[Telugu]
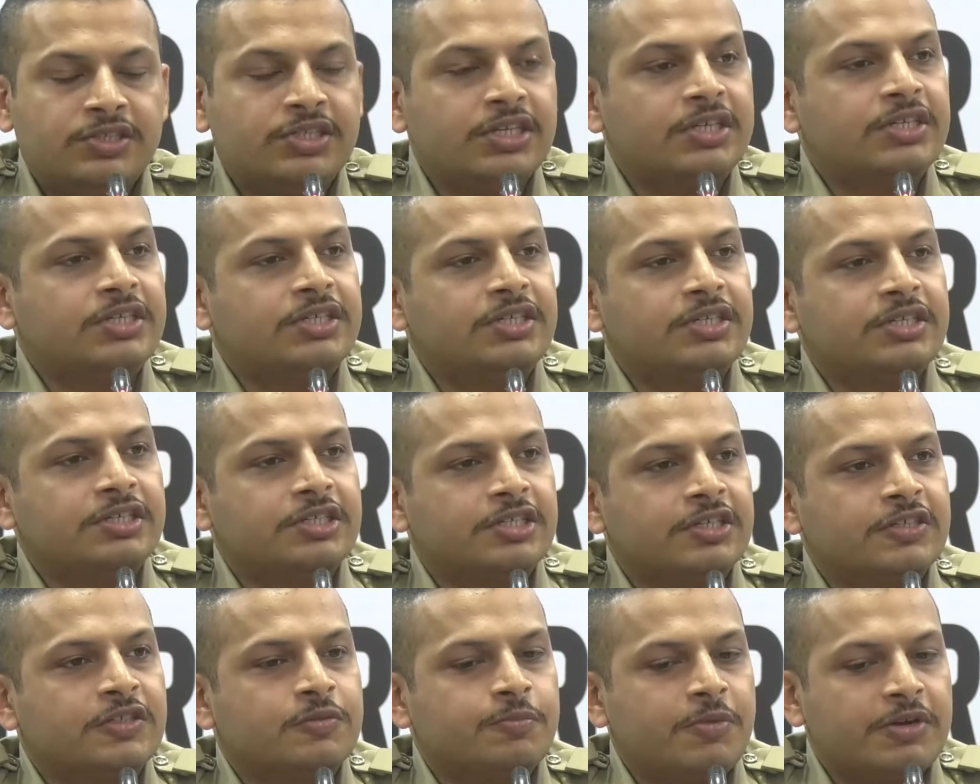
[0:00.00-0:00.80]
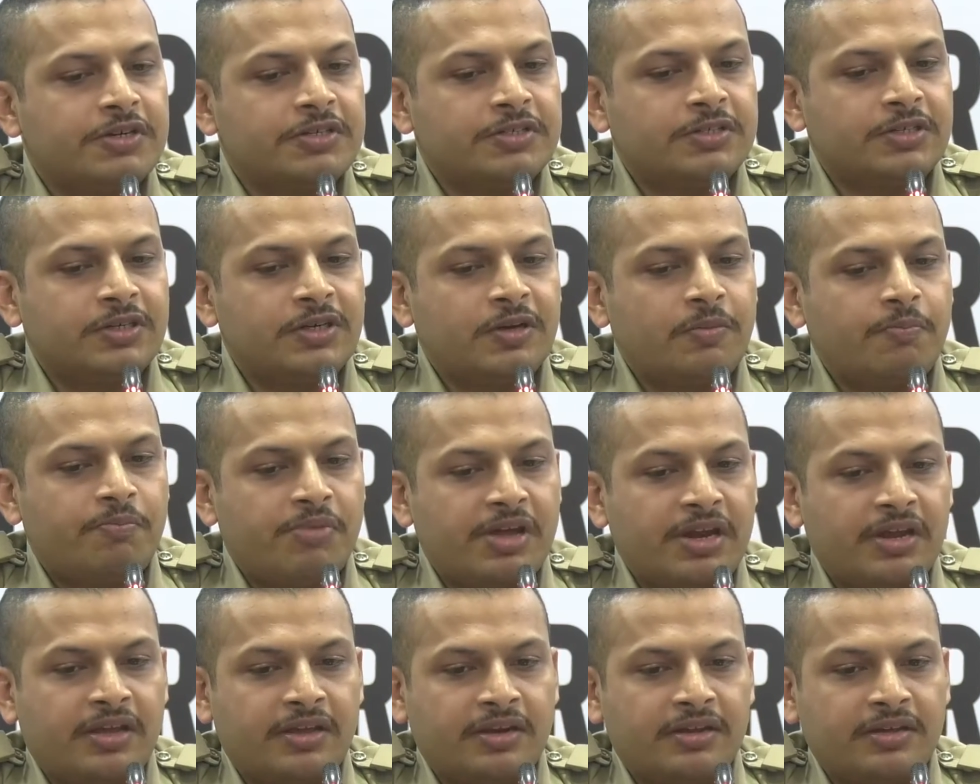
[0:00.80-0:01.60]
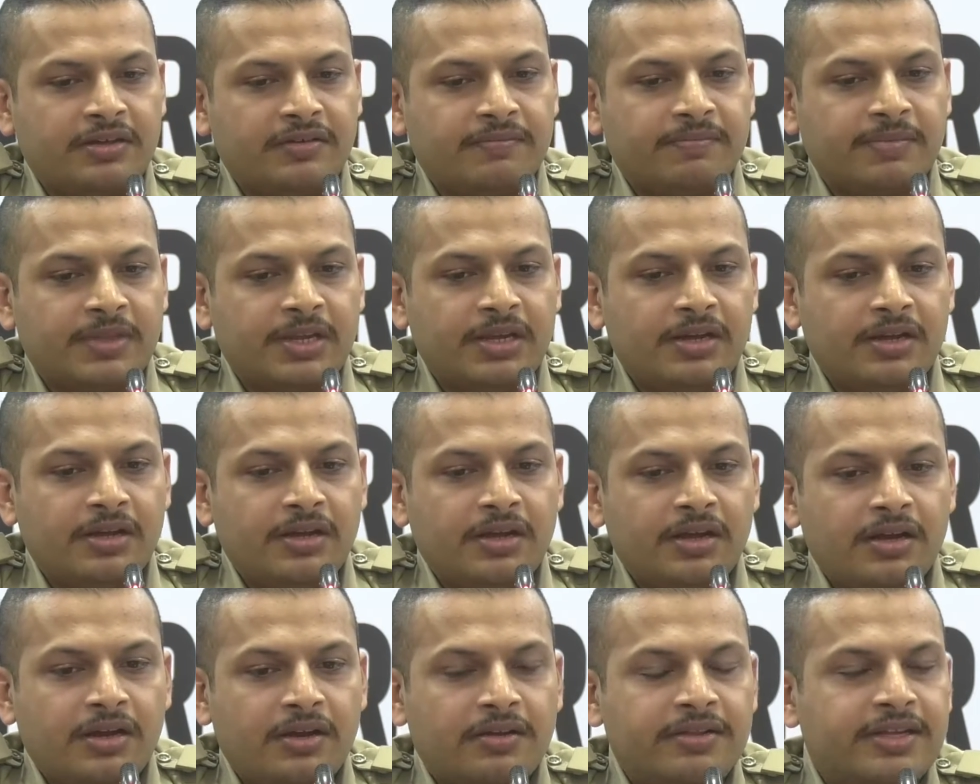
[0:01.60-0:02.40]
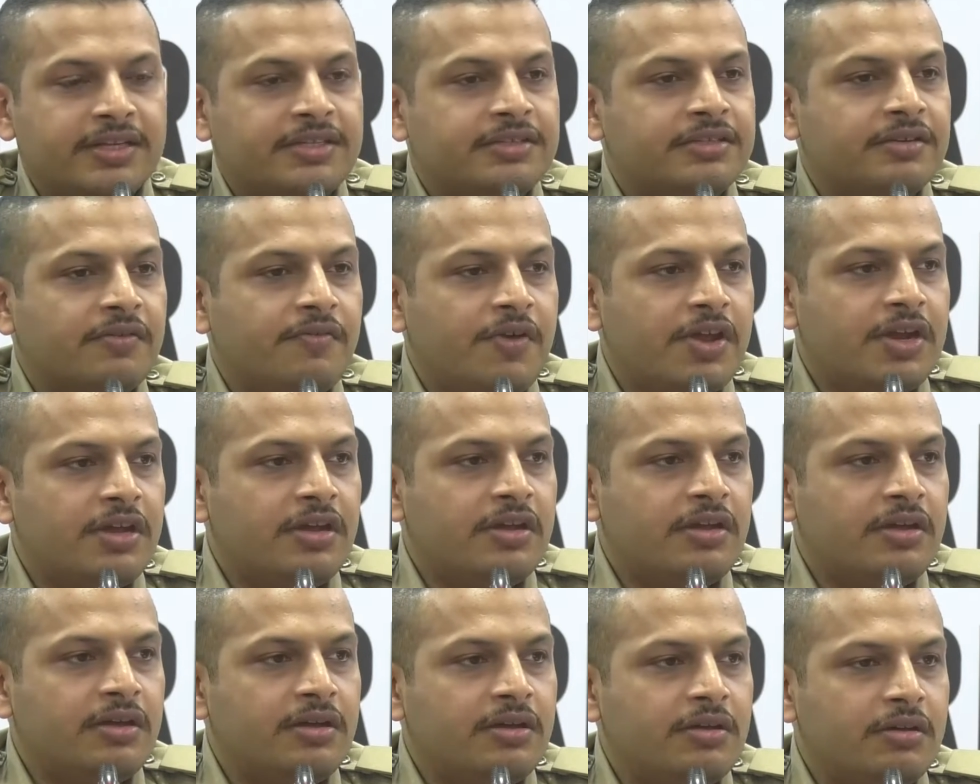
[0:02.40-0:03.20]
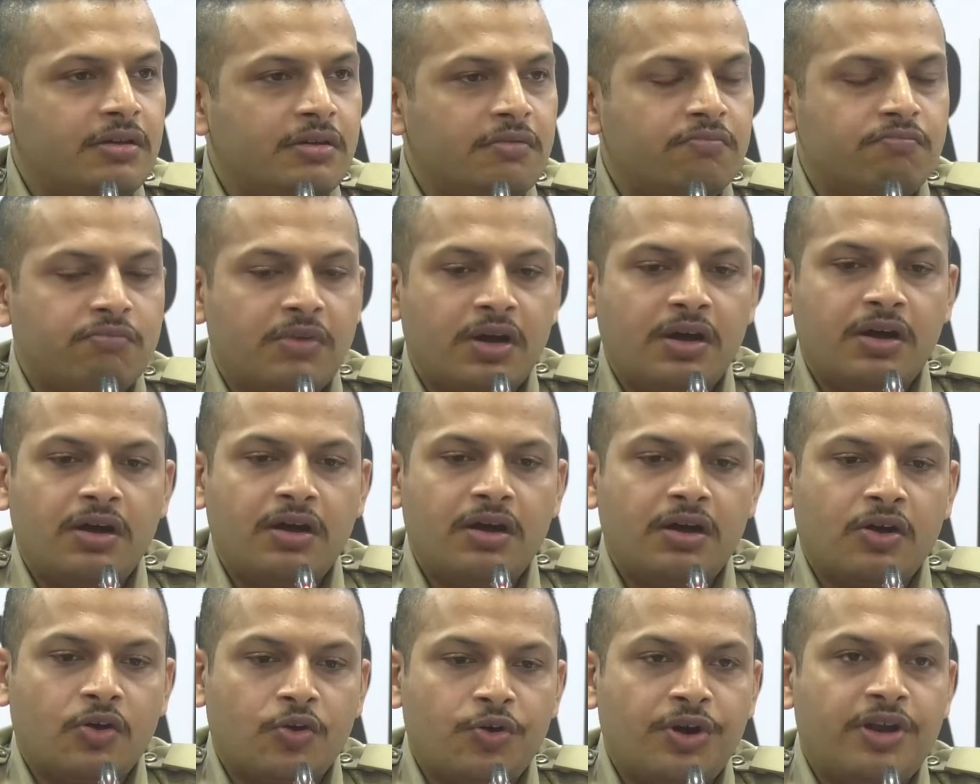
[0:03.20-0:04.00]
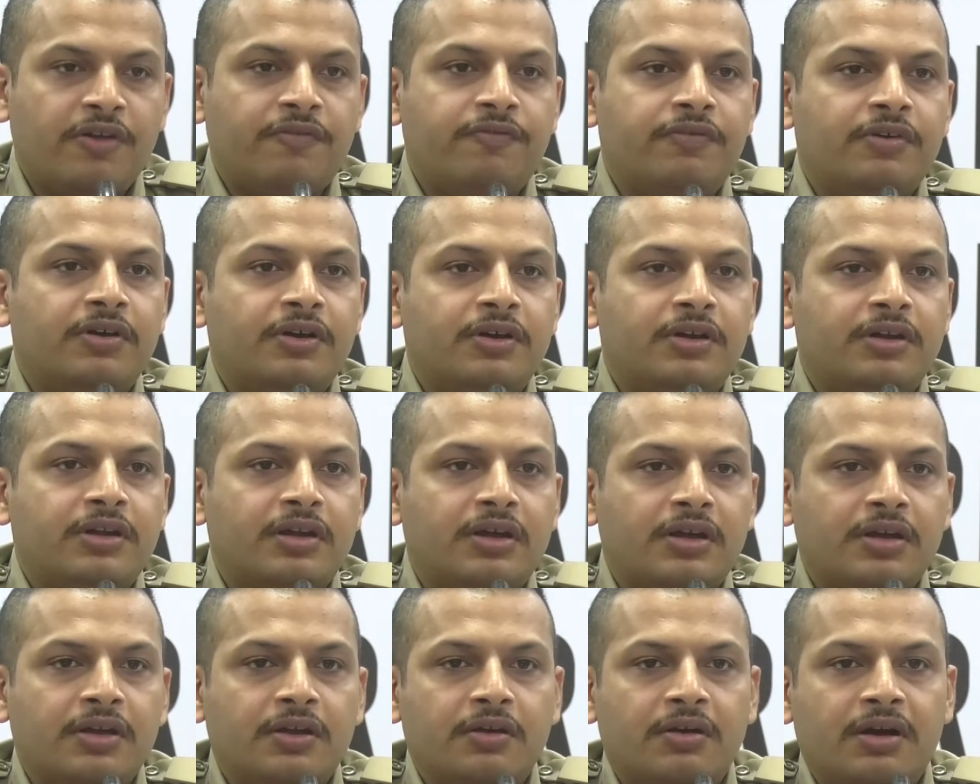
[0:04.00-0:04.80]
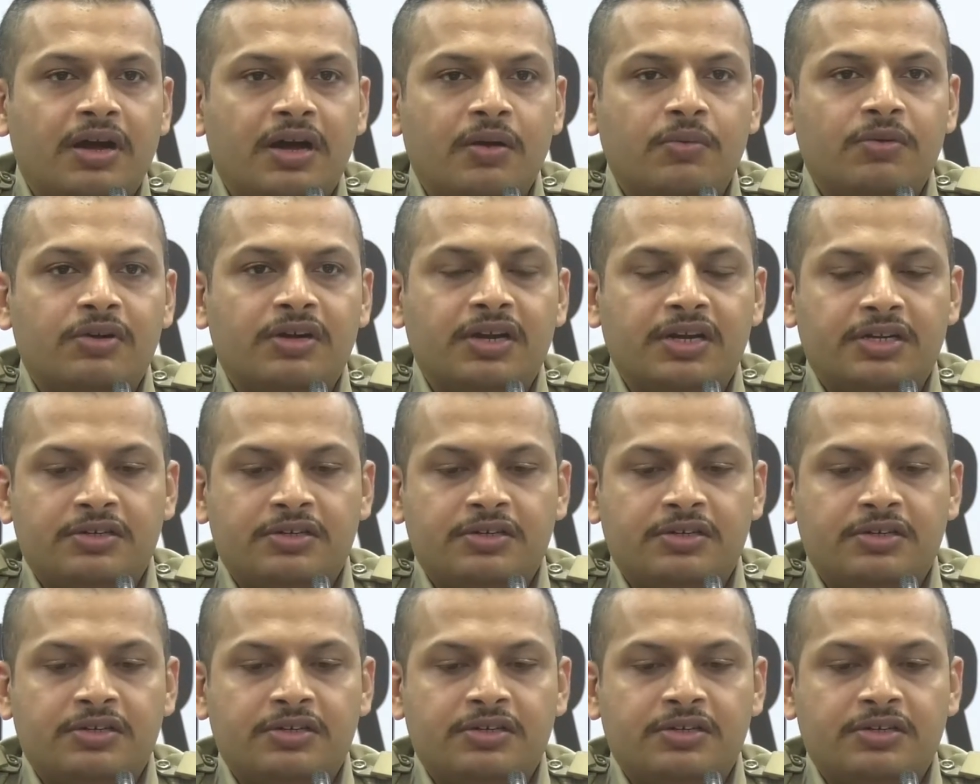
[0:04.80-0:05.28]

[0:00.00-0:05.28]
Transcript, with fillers: సిక్స్టీ సిక్స్ పర్సెంట్ పెరిగినాయి నా దట్స్ అ వెరీ గుడ్ ఎఫర్ట్ యునో ఐ వుడ్